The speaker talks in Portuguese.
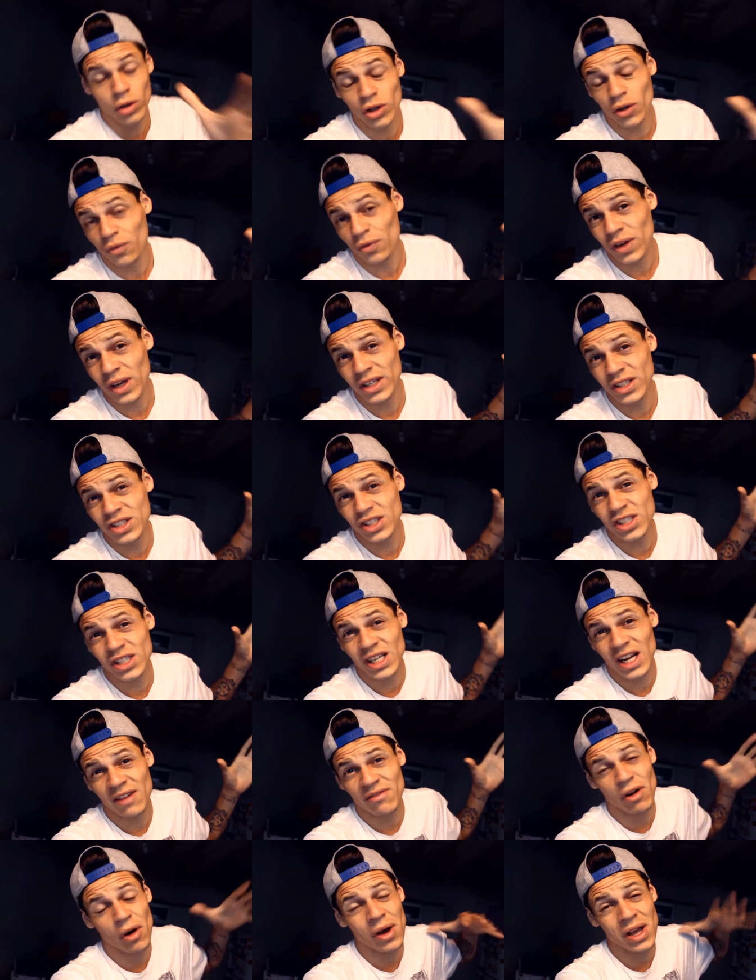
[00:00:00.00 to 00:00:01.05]
Ontem eu fiquei de
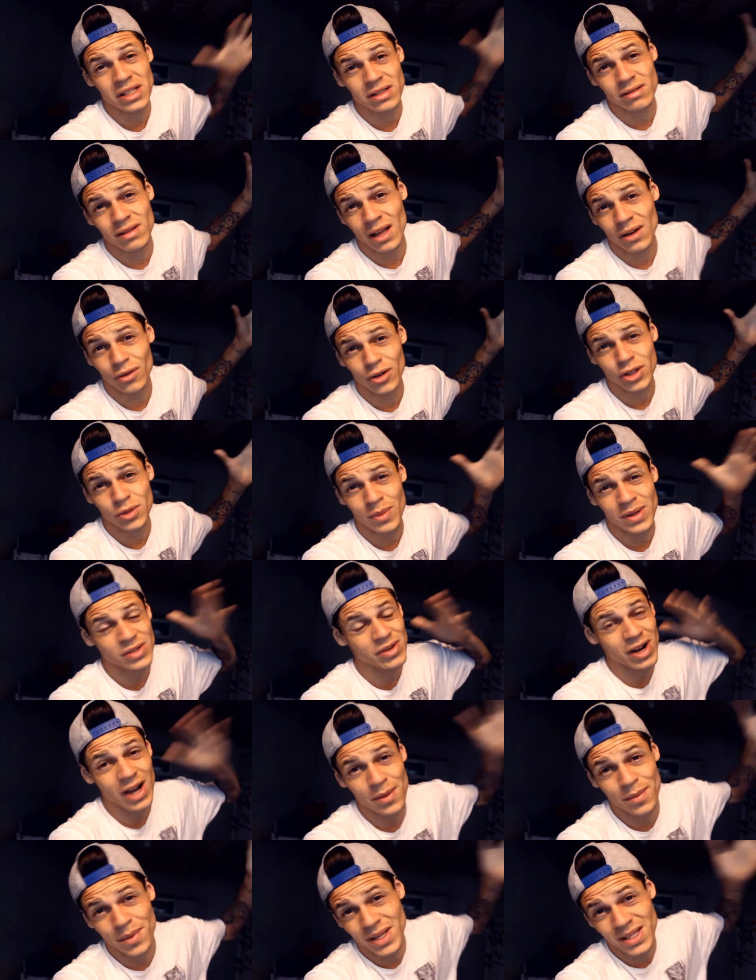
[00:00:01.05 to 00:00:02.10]
gravar o resto da noite, mas
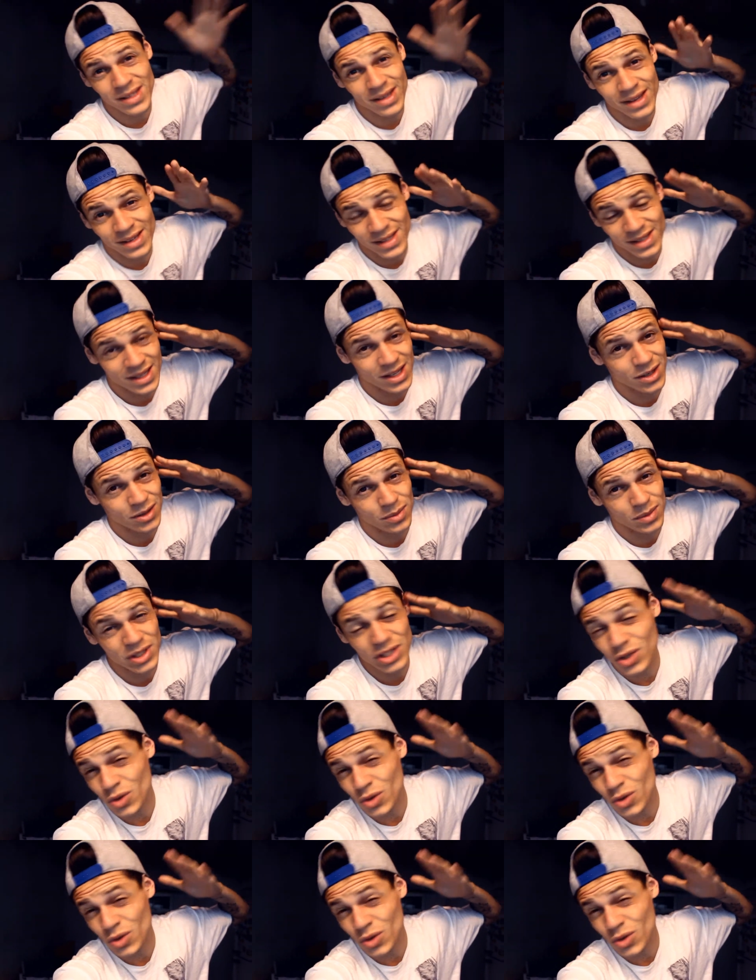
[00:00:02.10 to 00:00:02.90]
eu acabei esquecendo, me